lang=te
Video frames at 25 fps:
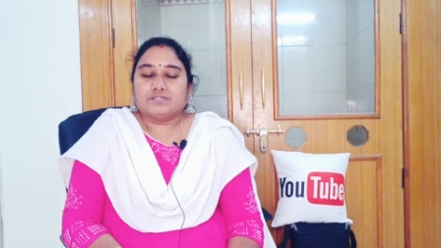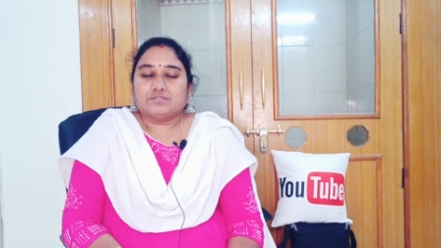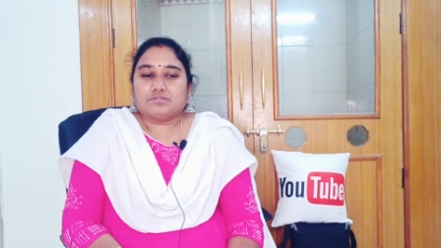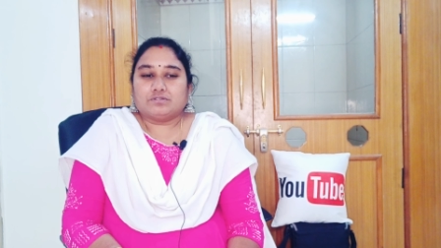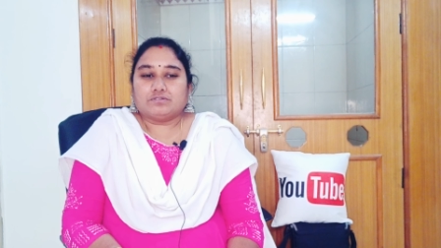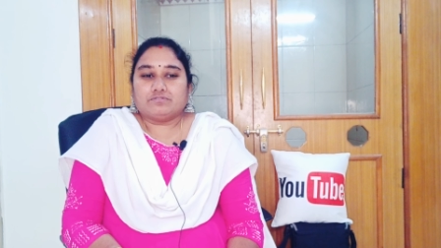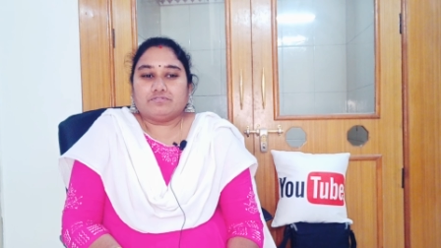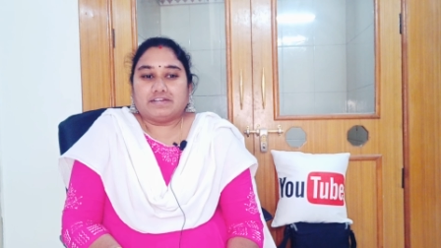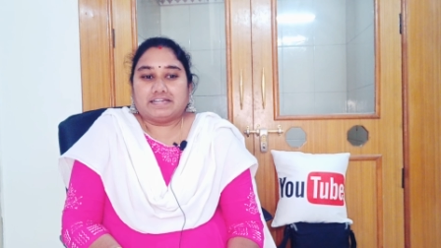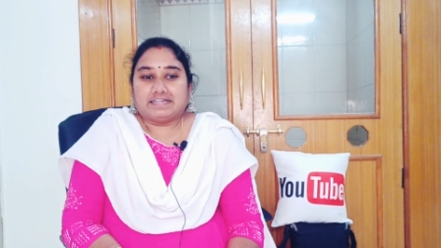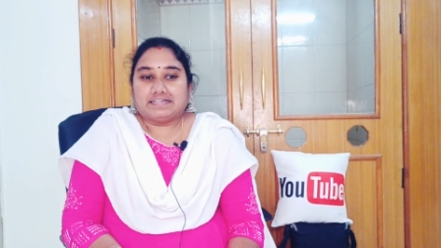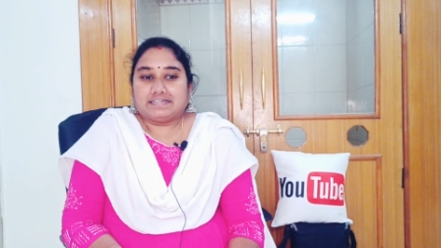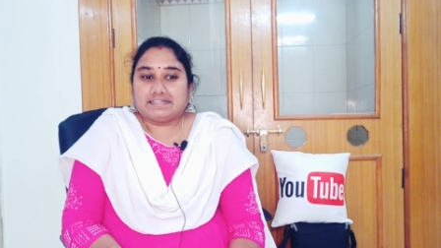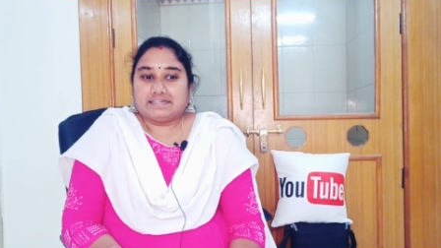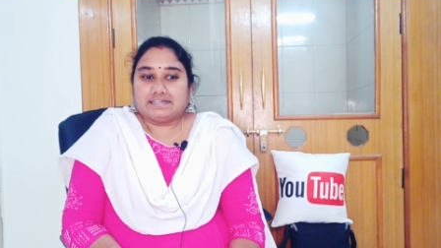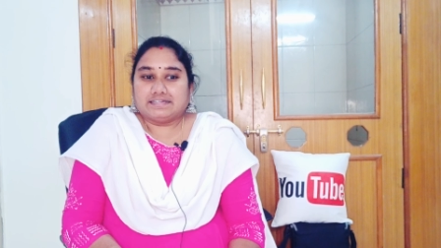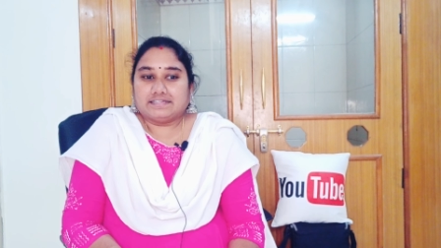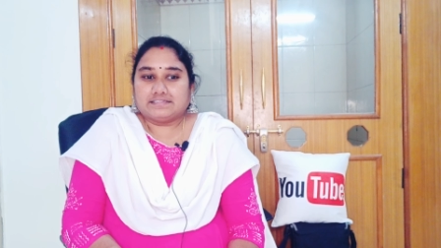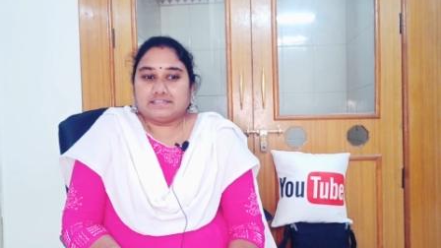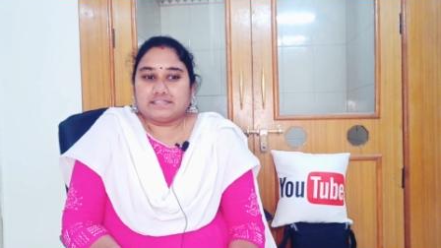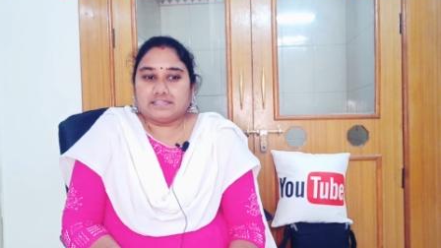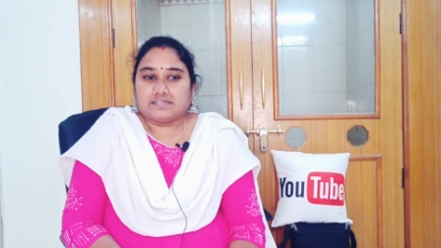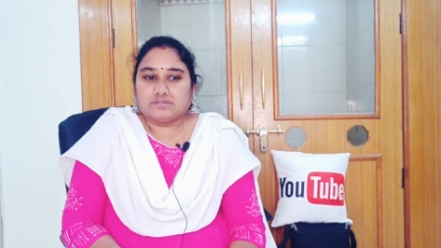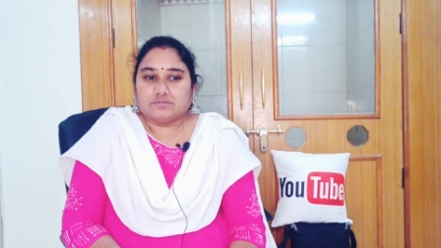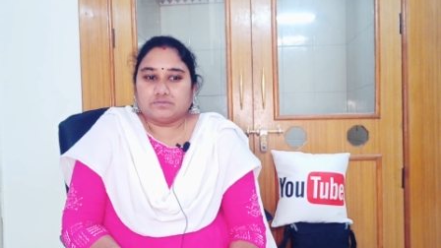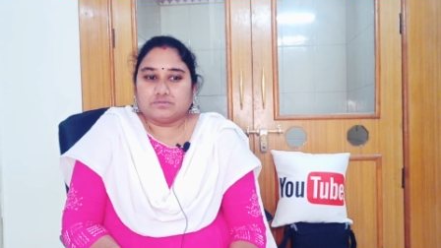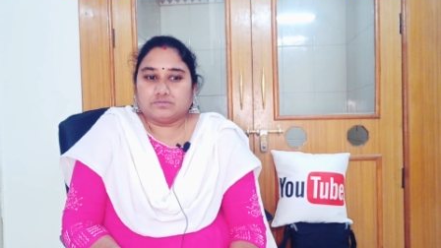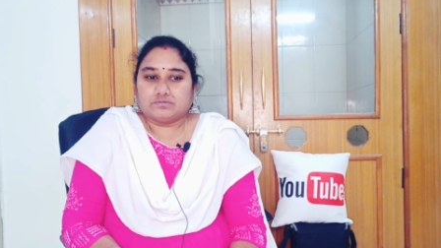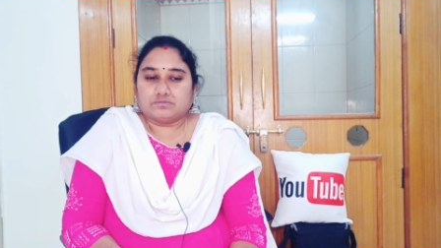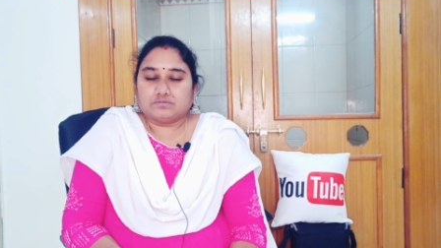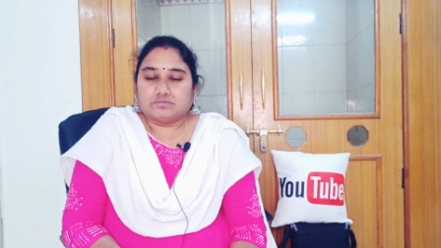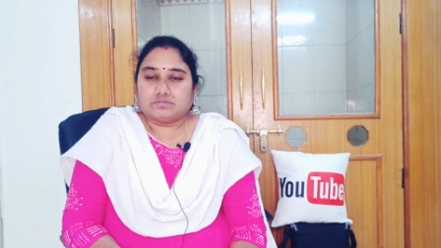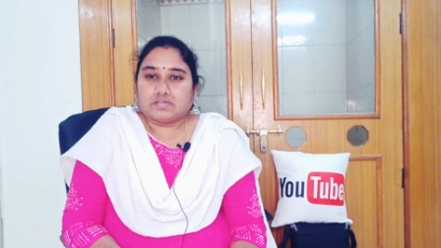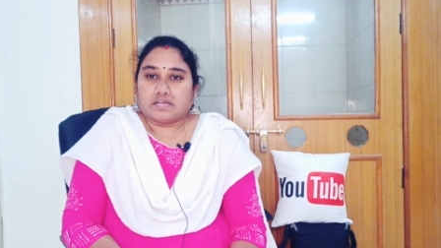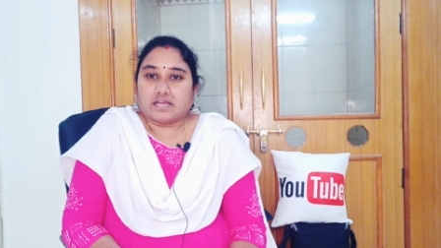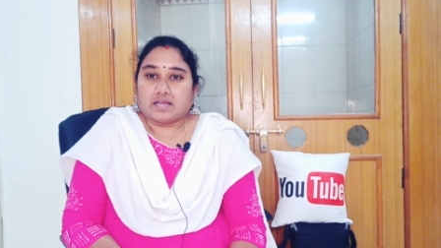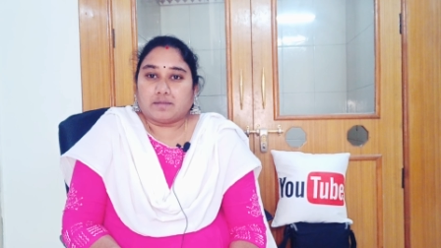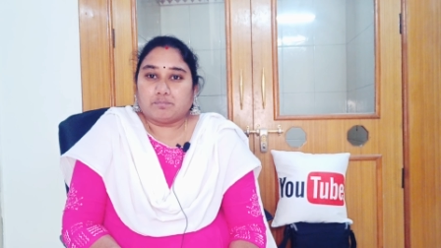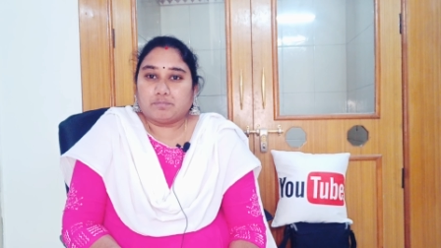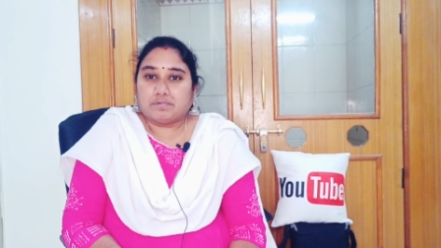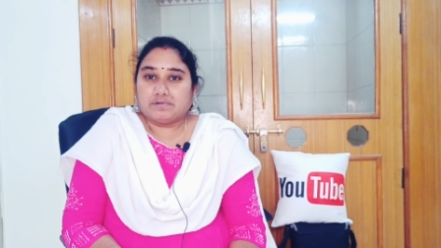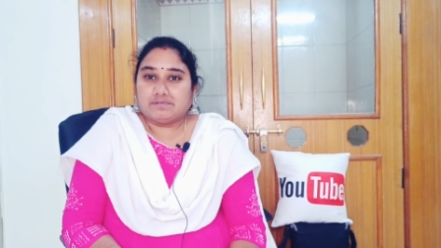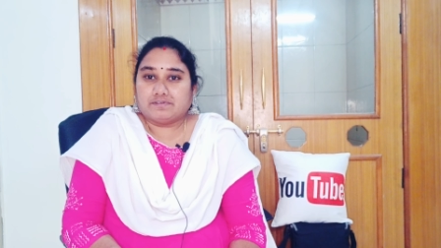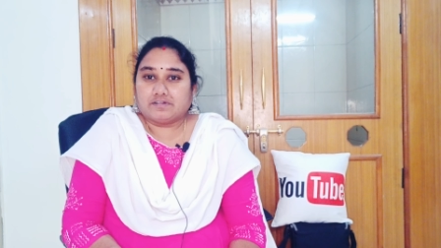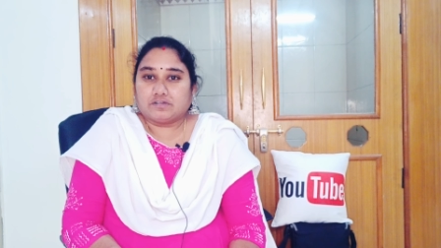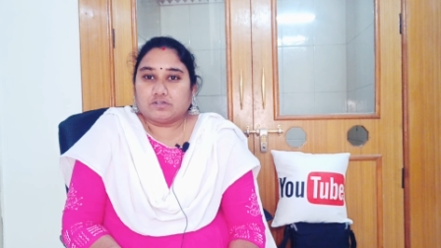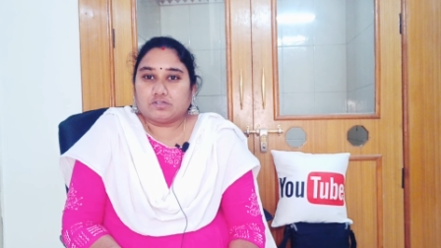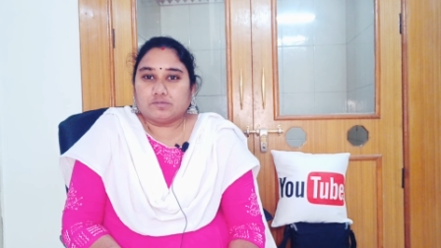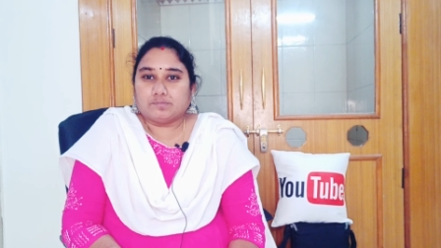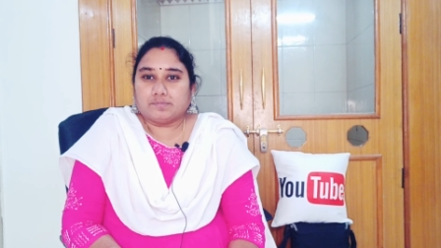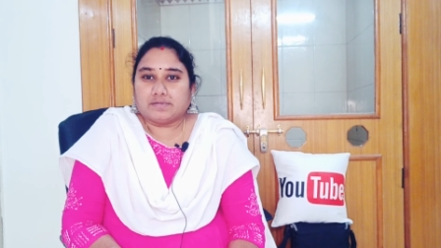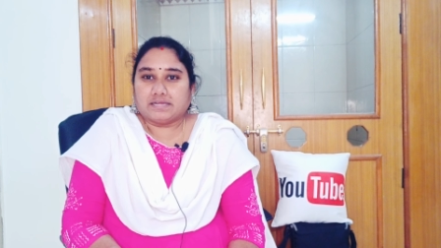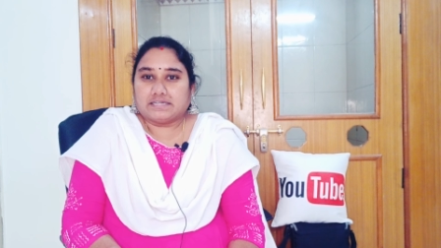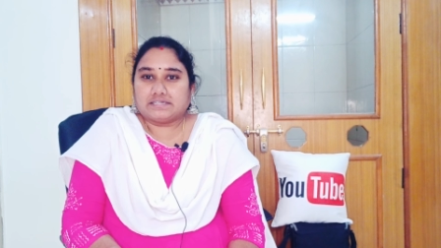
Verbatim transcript: సో వెంటనే తను అప్పటి వరకు